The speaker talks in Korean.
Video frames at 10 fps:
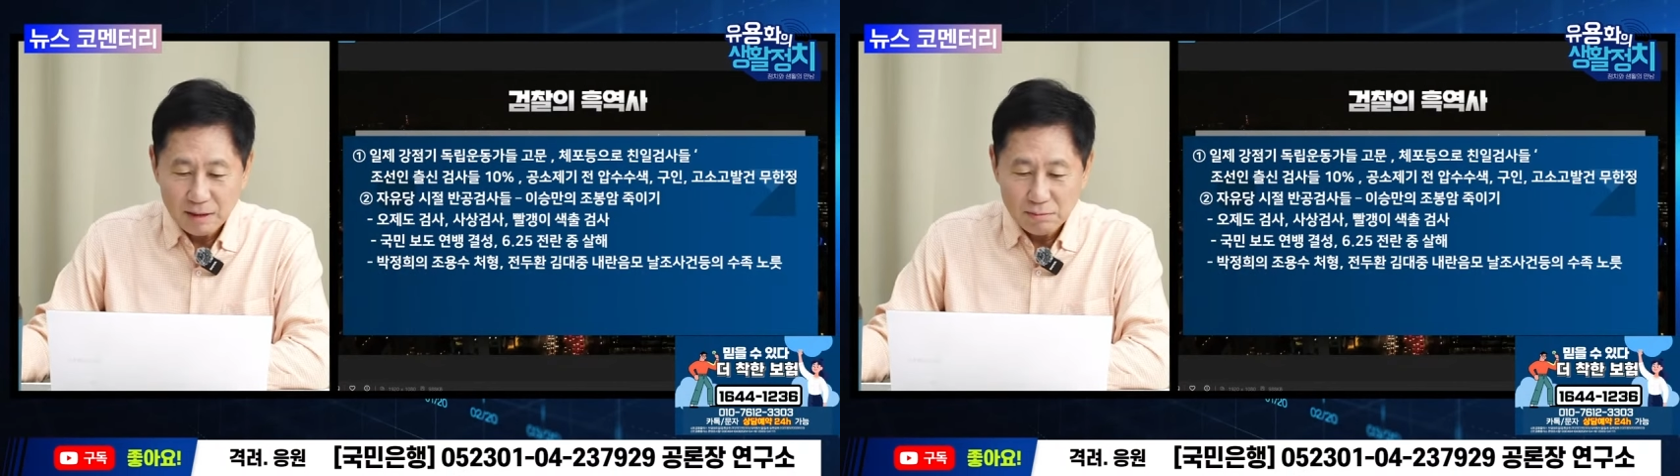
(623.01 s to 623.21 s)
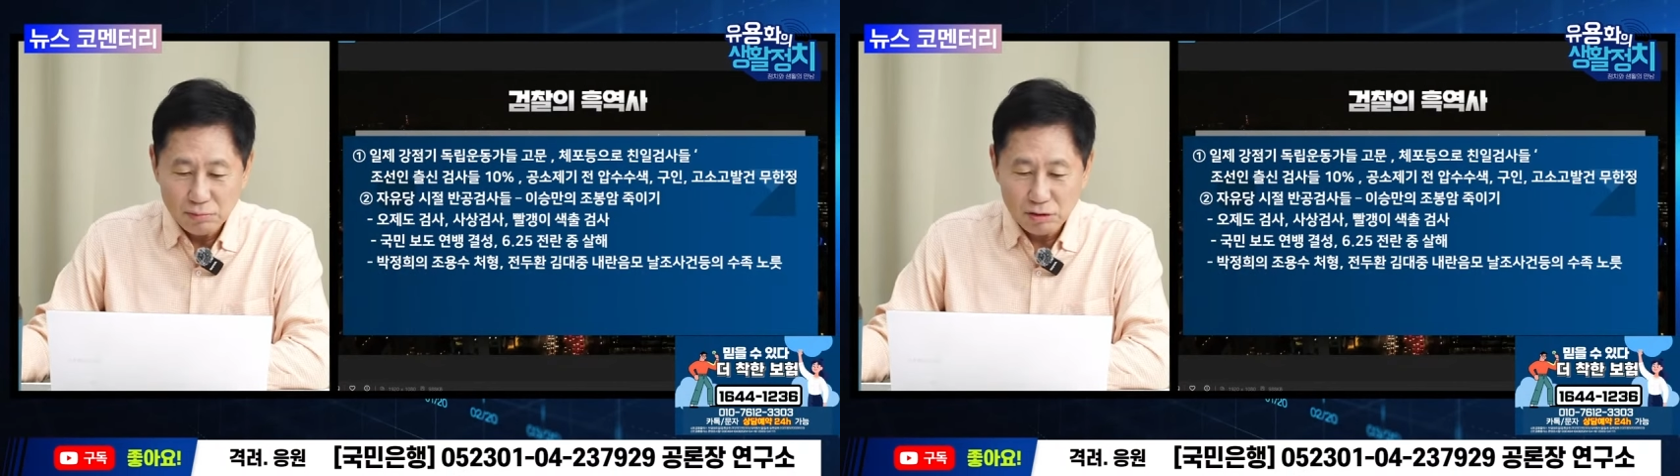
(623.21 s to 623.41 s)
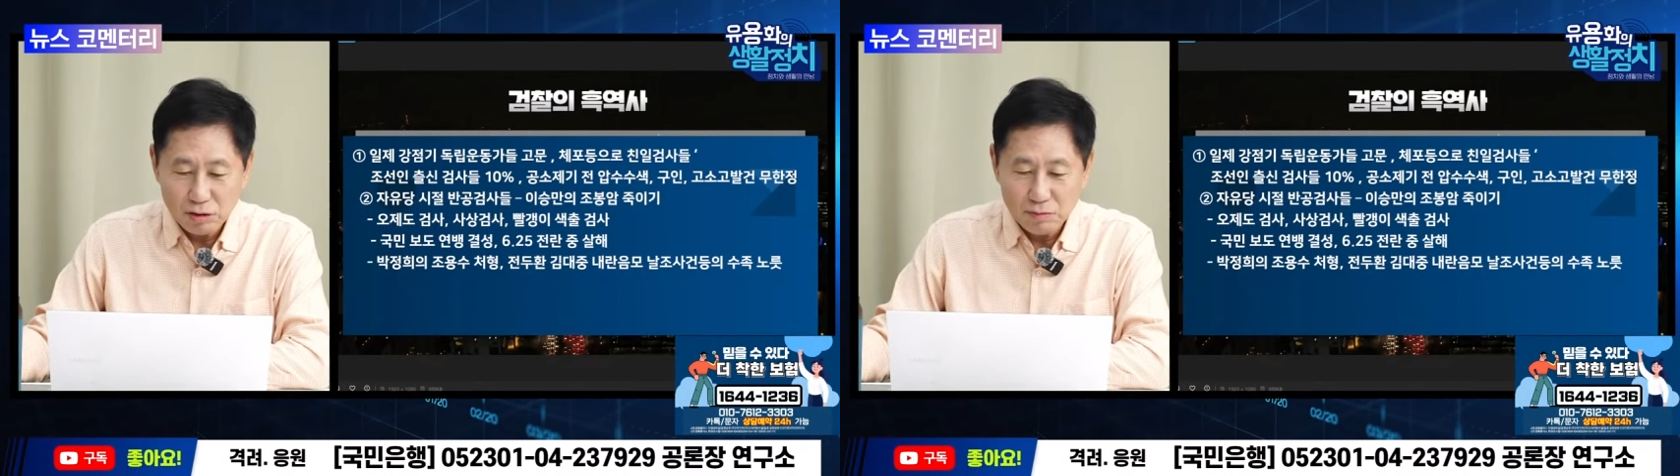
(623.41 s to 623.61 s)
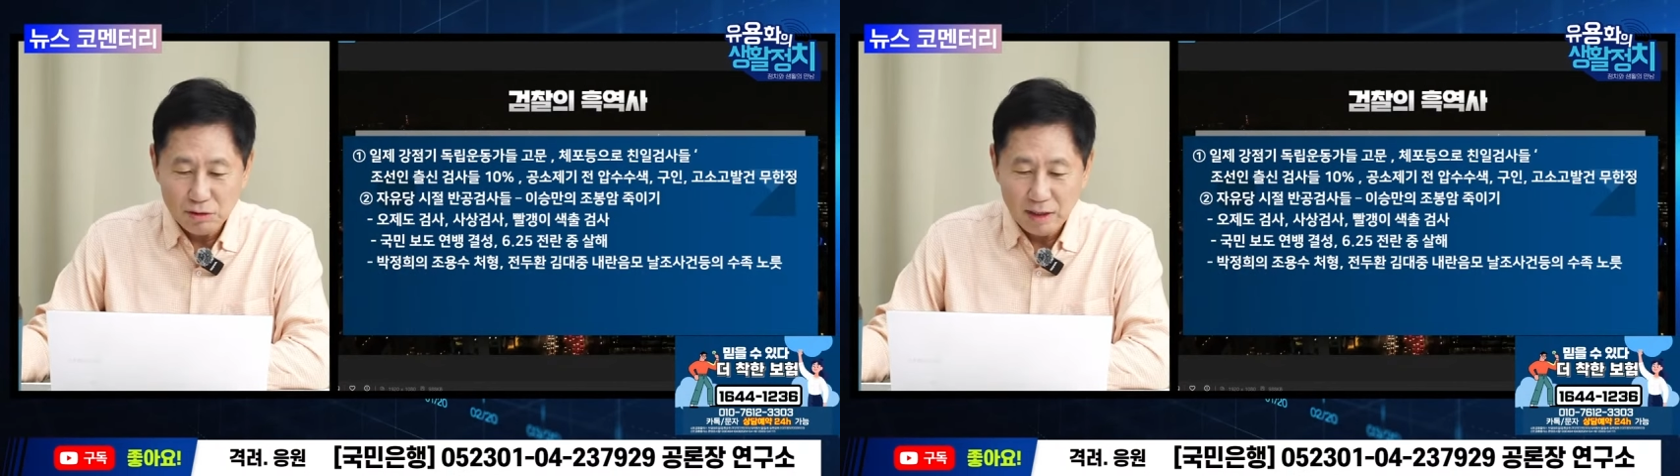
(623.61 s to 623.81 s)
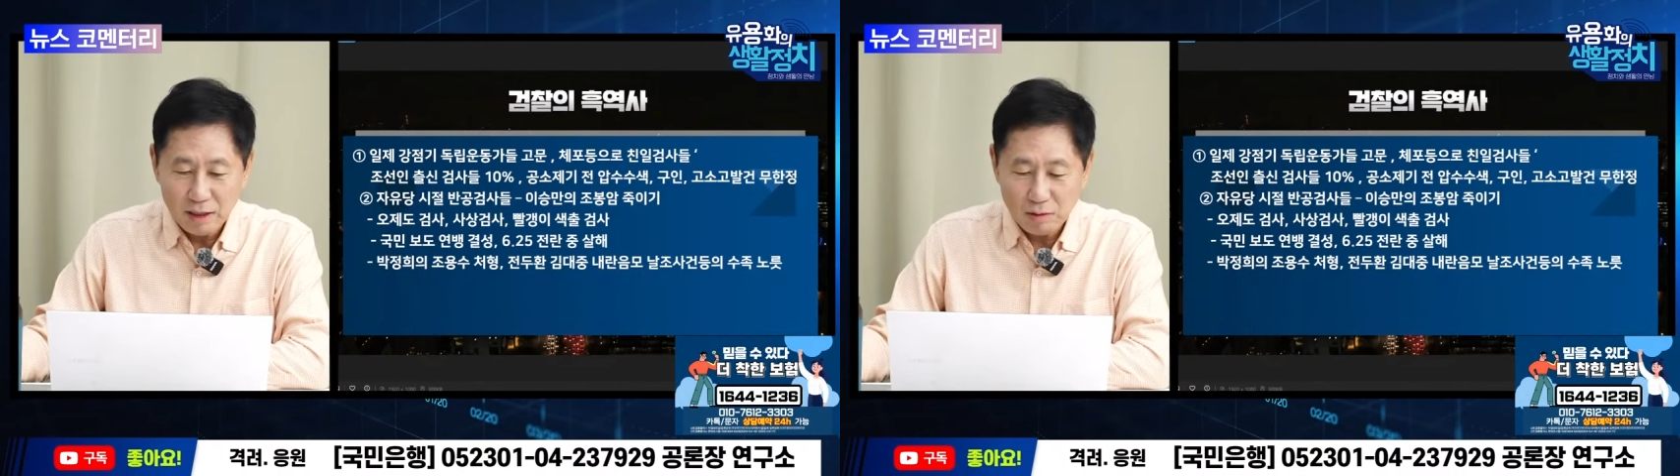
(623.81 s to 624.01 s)

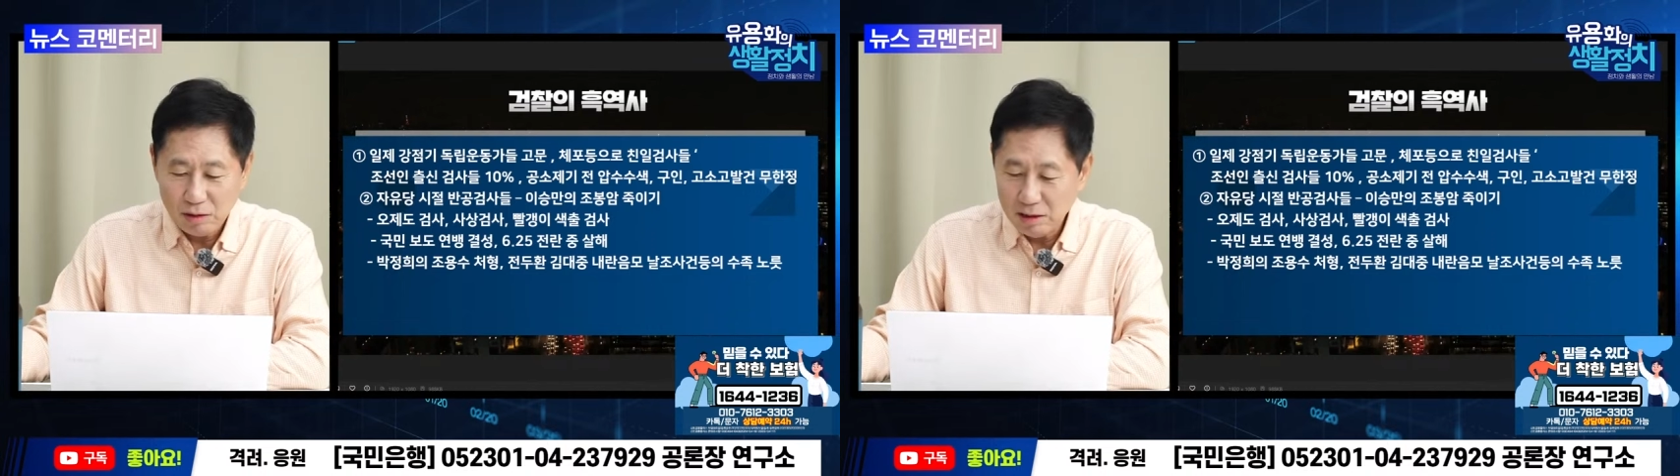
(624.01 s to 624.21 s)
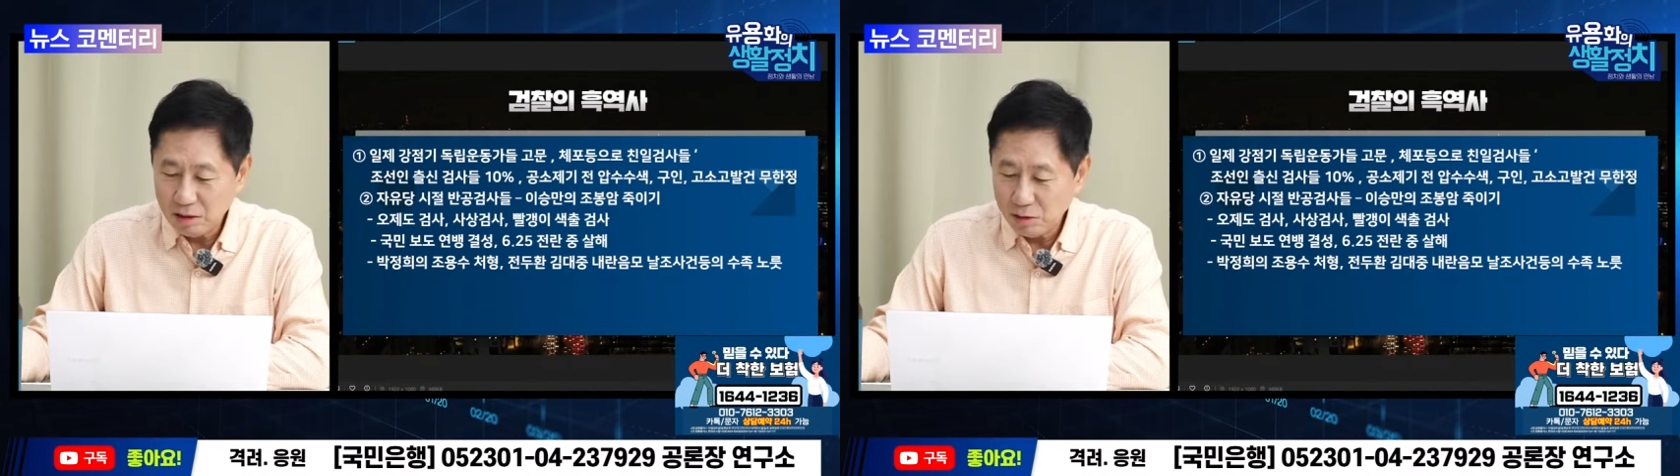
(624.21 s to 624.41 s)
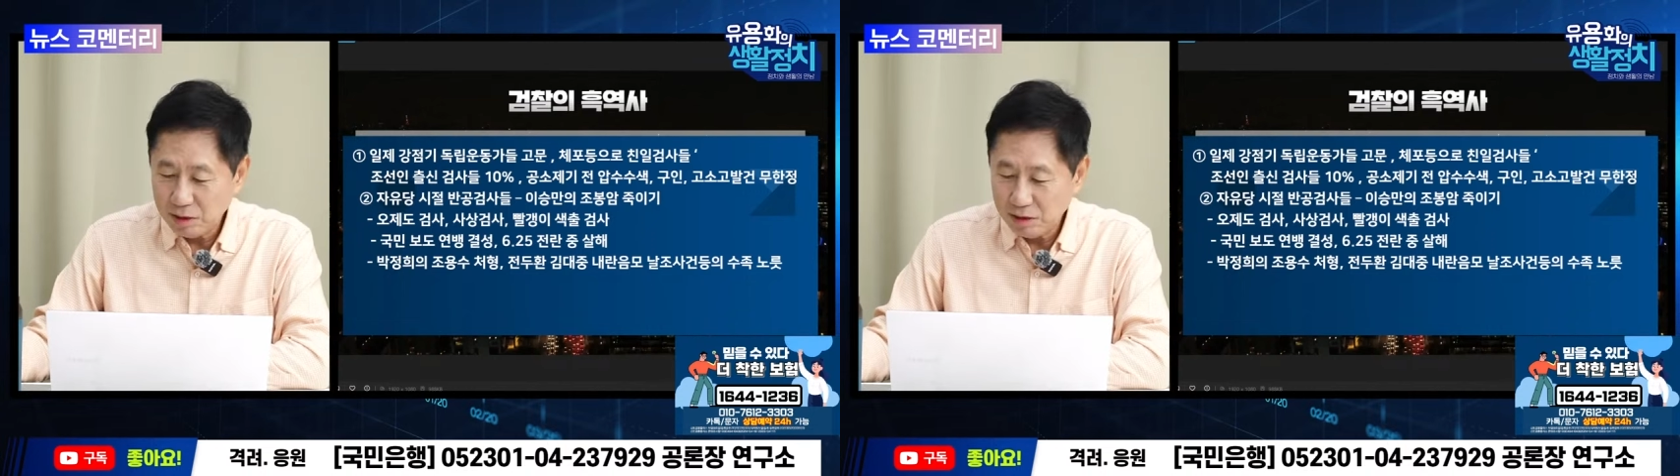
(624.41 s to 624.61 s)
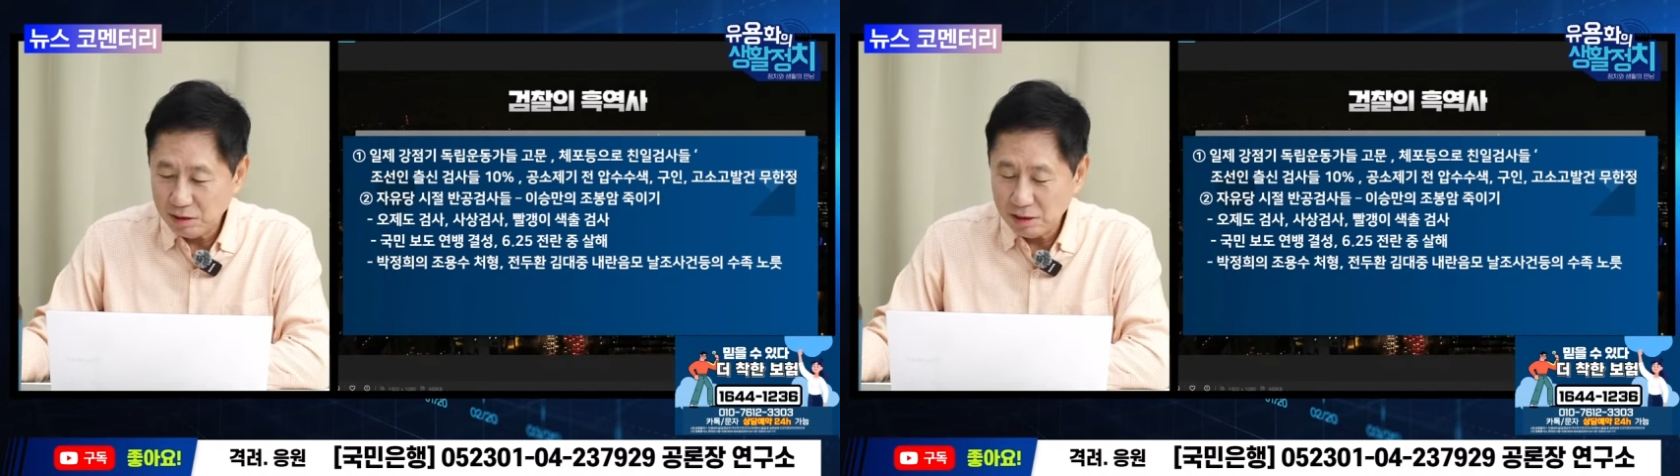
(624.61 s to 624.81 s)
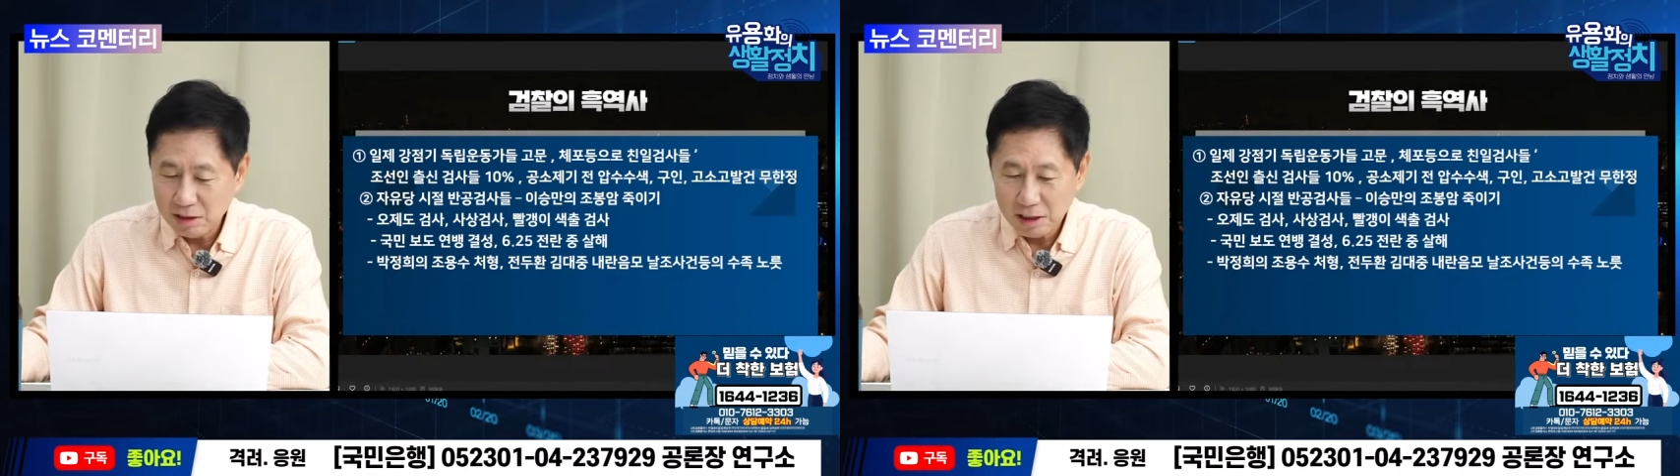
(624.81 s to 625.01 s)
무소불위의 권력을
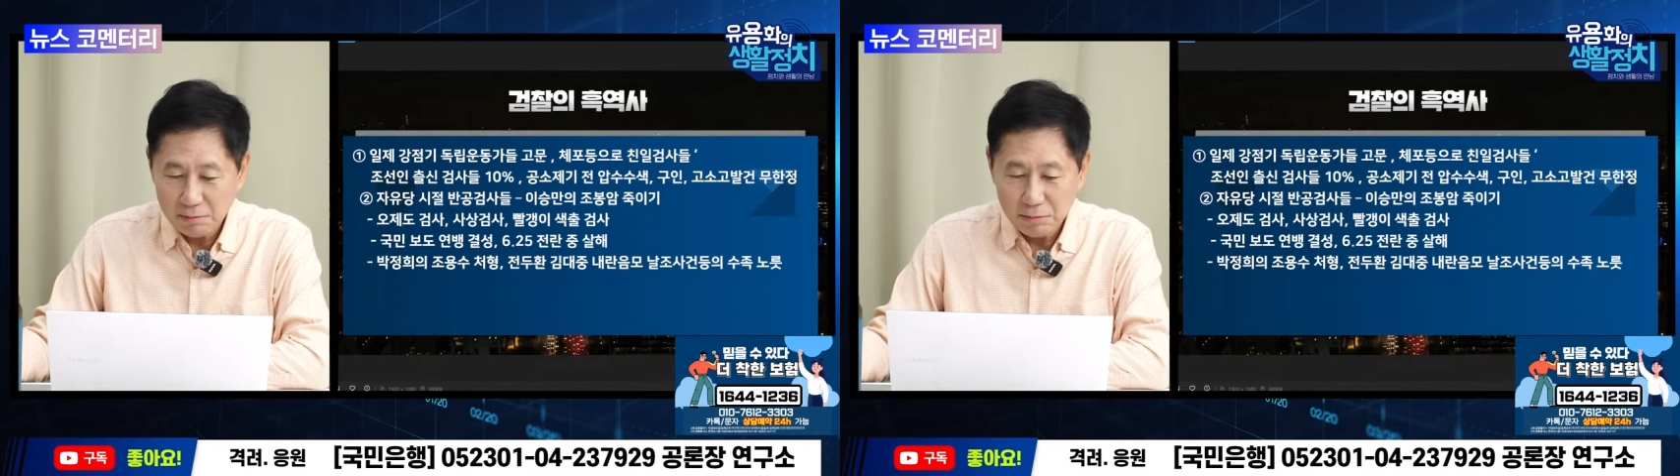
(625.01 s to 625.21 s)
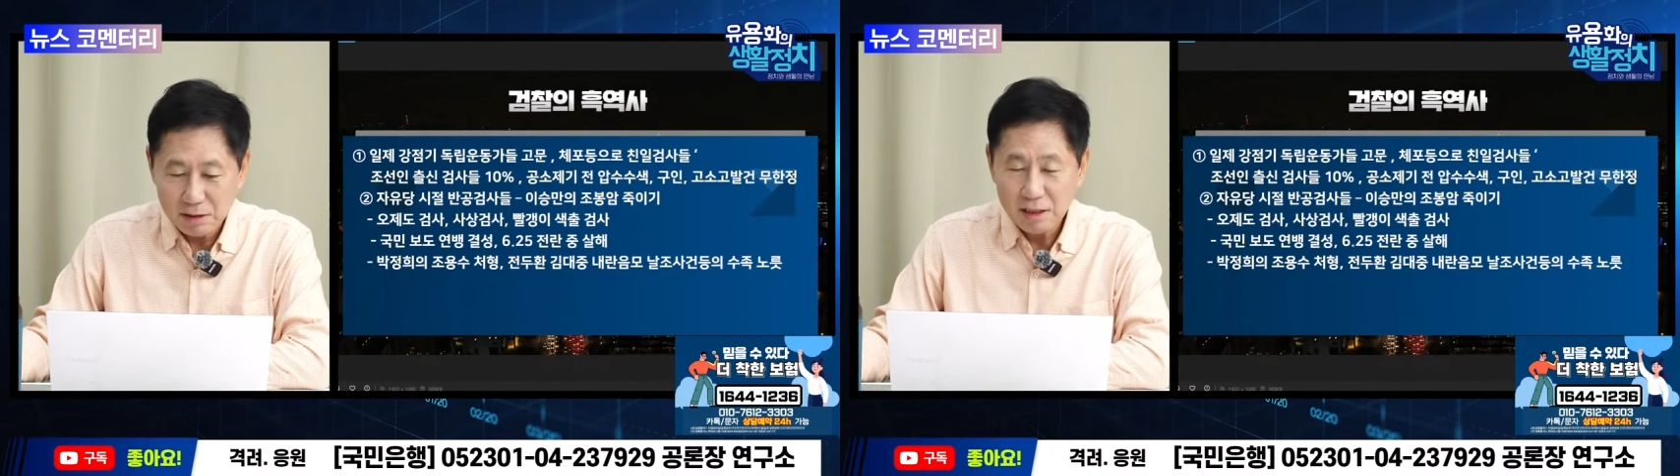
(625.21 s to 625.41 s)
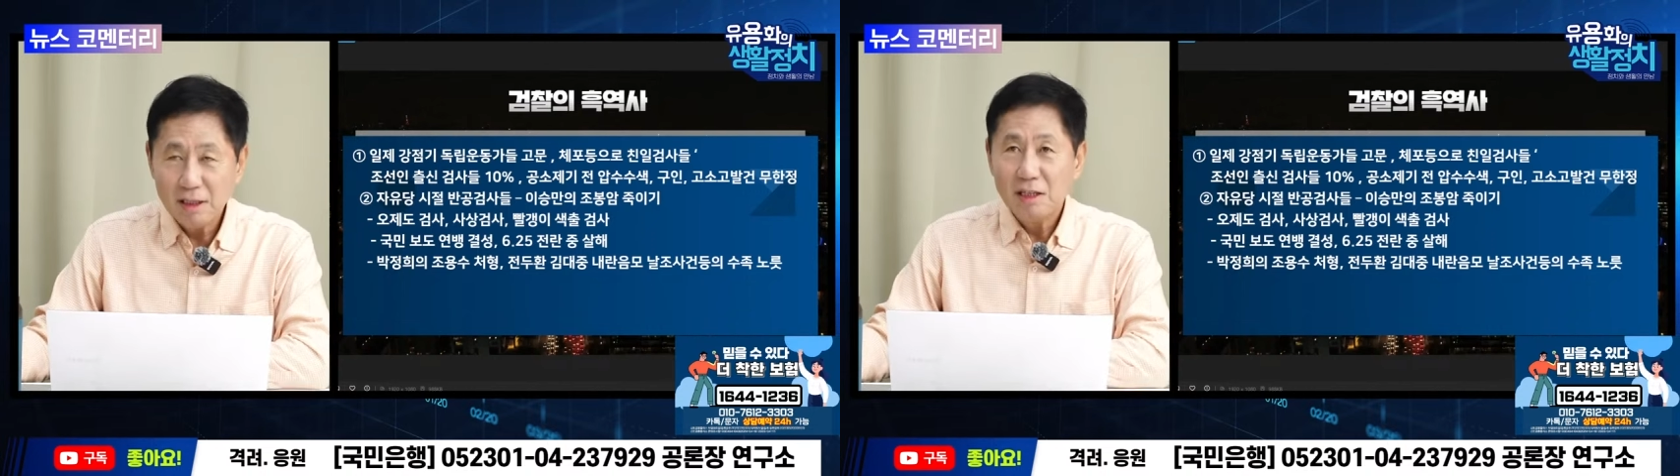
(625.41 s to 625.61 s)
휘두르는지 한번